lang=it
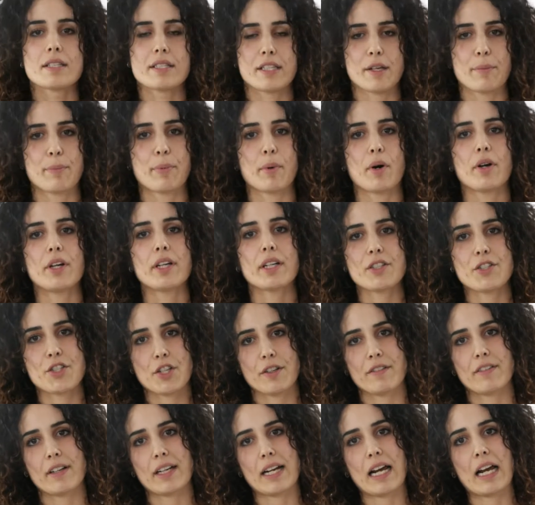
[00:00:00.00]
Se poi
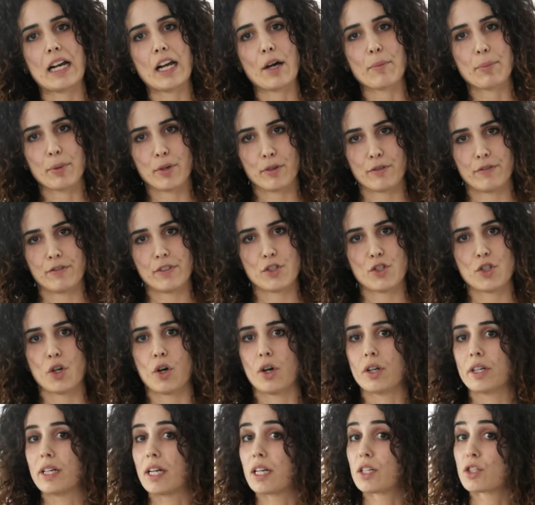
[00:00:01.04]
riceverà la
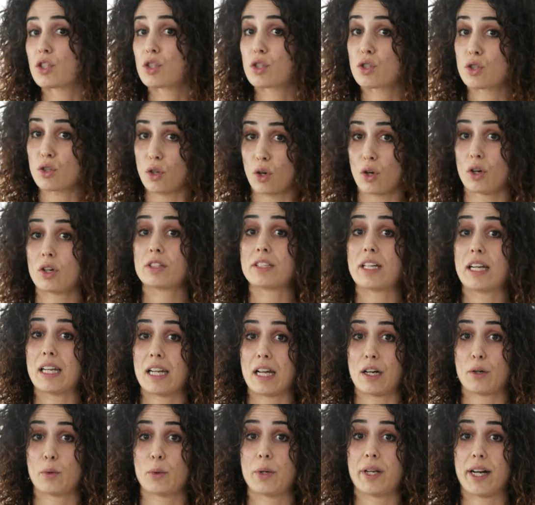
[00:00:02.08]
provvigione solo
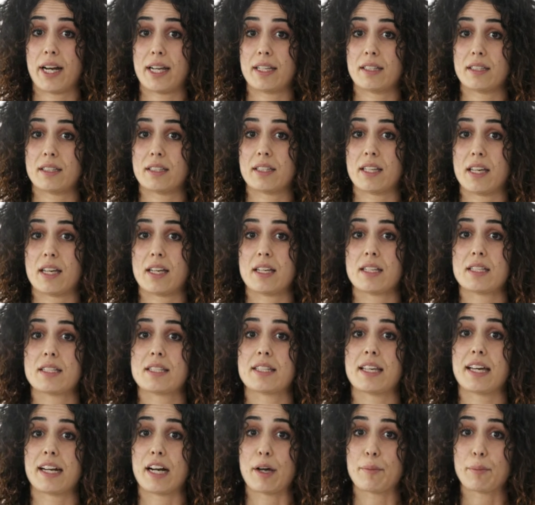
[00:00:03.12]
dall'acquirente,
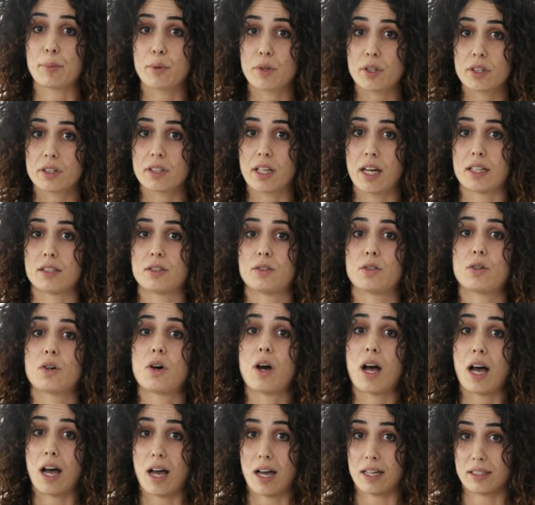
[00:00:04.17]
sarà
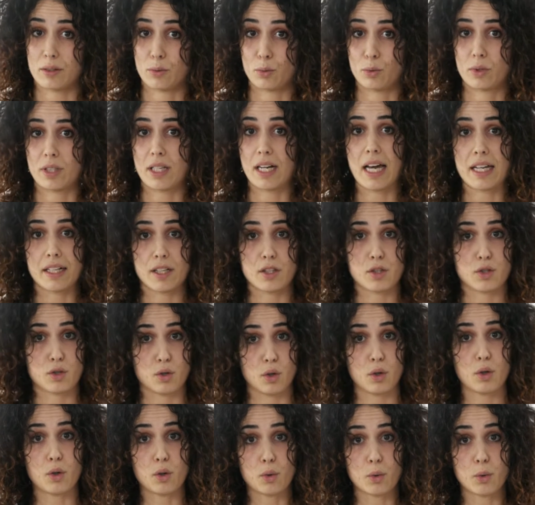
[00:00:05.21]
portato a tutelare
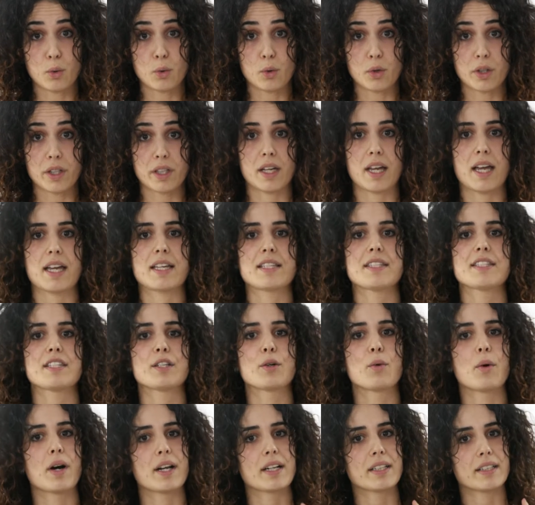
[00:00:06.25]
solo lui e
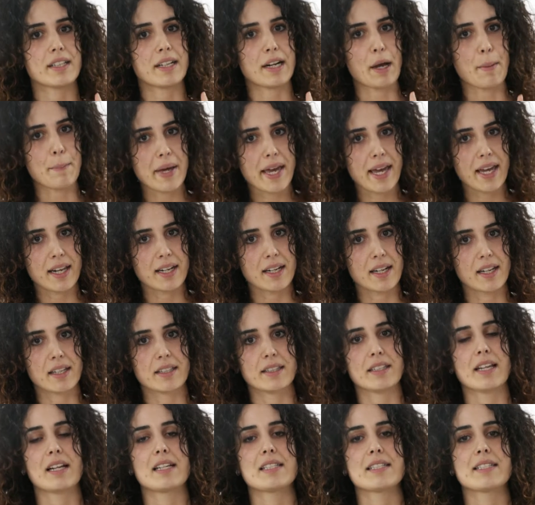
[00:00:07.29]
si guarderà
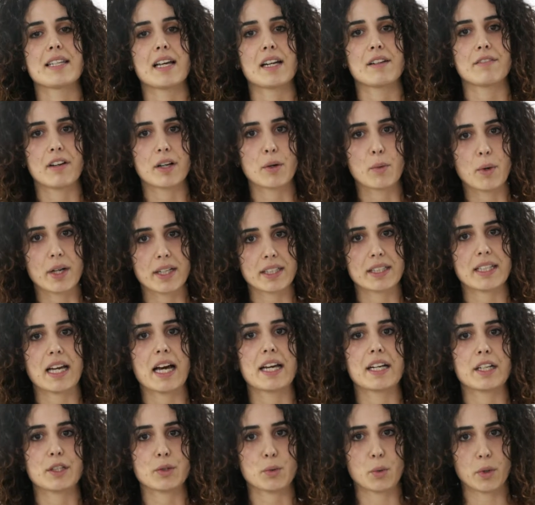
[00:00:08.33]
bene dal
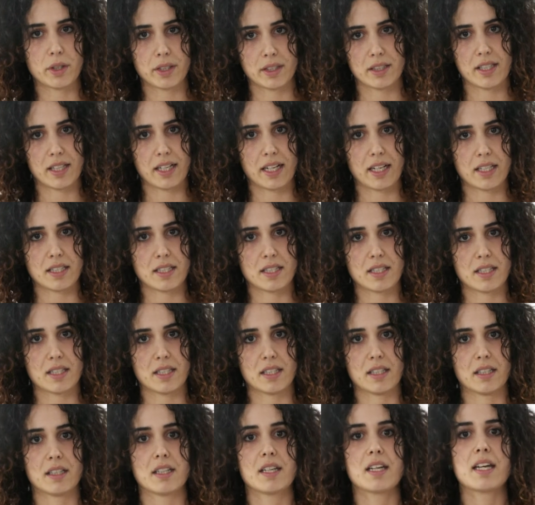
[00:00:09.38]
salvaguardare i tuoi
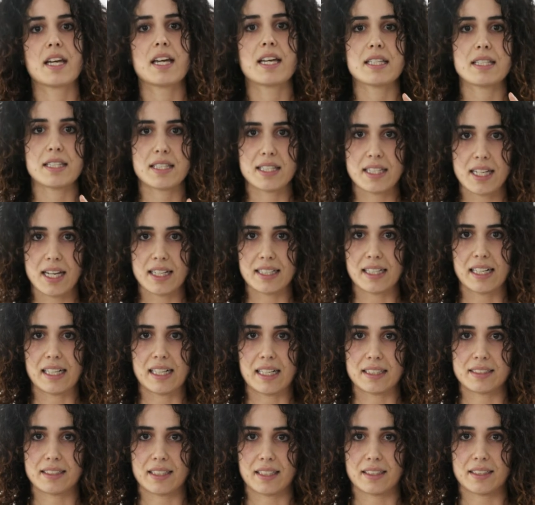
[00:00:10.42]
interessi, sia
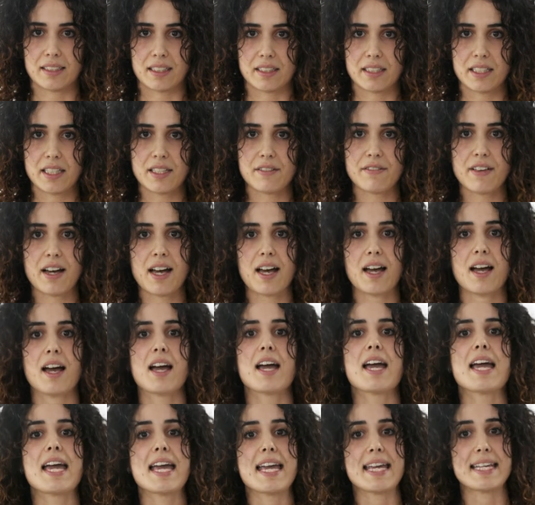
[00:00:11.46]
nella trattativa
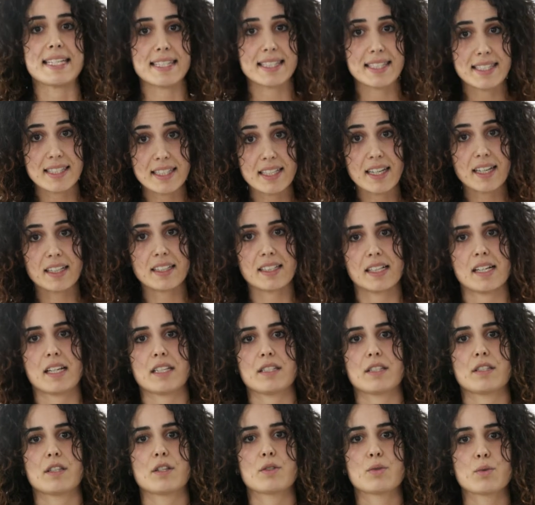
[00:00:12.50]
e sia nella
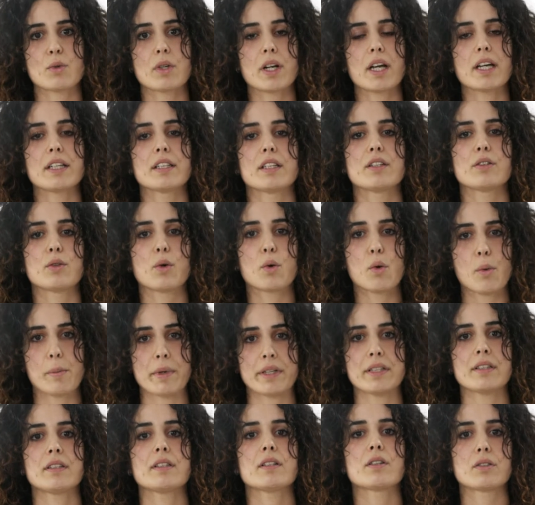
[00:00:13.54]
stesura dei
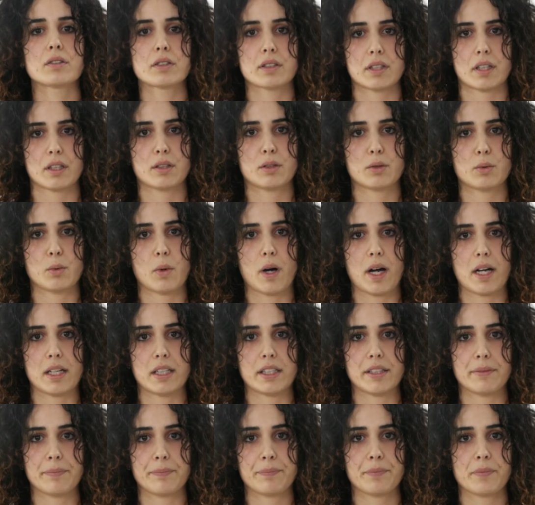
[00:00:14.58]
documenti
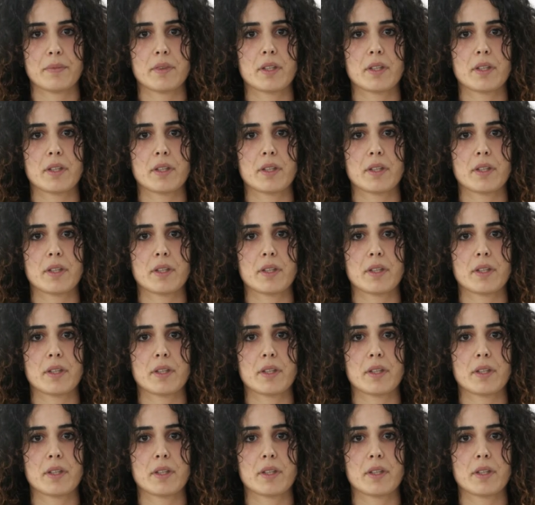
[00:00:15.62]
contrattuali.